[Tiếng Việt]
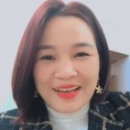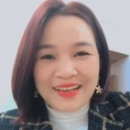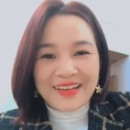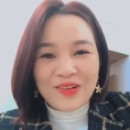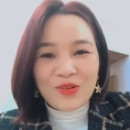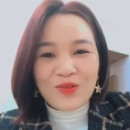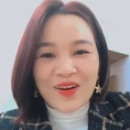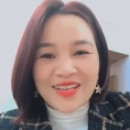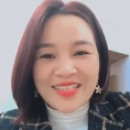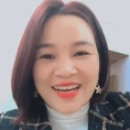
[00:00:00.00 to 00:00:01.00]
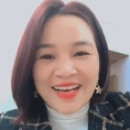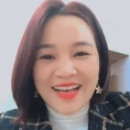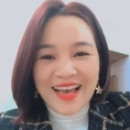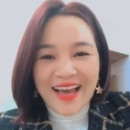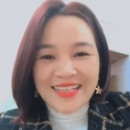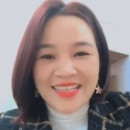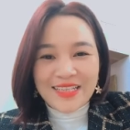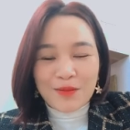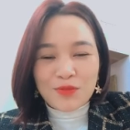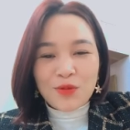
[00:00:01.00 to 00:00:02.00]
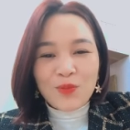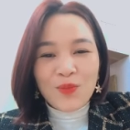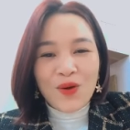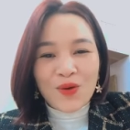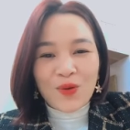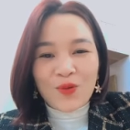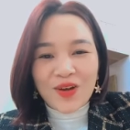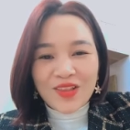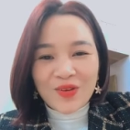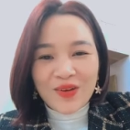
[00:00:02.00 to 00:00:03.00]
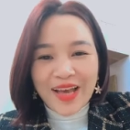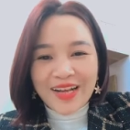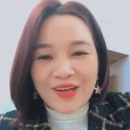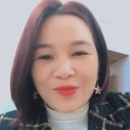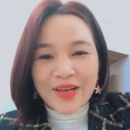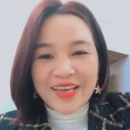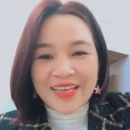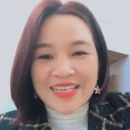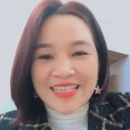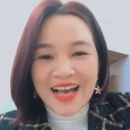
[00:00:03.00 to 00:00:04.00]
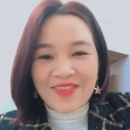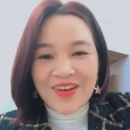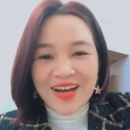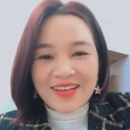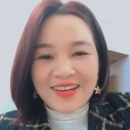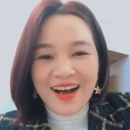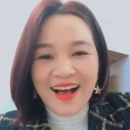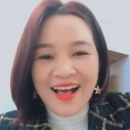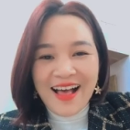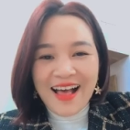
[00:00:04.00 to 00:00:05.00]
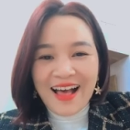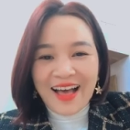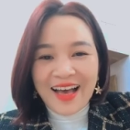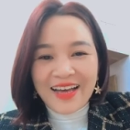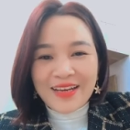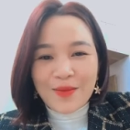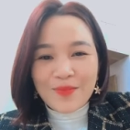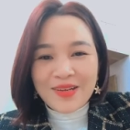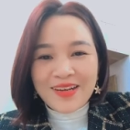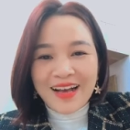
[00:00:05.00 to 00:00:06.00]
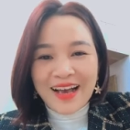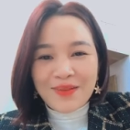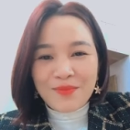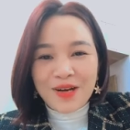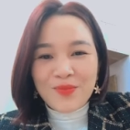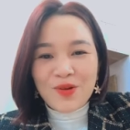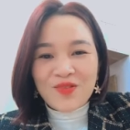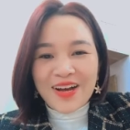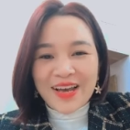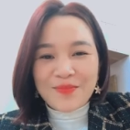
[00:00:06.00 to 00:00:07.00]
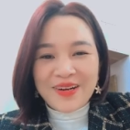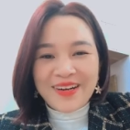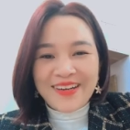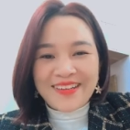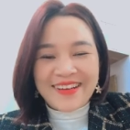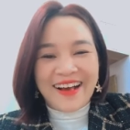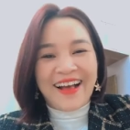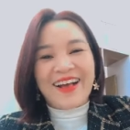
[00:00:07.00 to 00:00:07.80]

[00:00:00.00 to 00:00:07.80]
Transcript: Anh Hơ Nụ bảo là gì ạ? Anh chỉ tập trung mua cổ phần thôi, anh không để ý giá vàng nữa. 2 năm nữa anh mới mua vàng em ơi.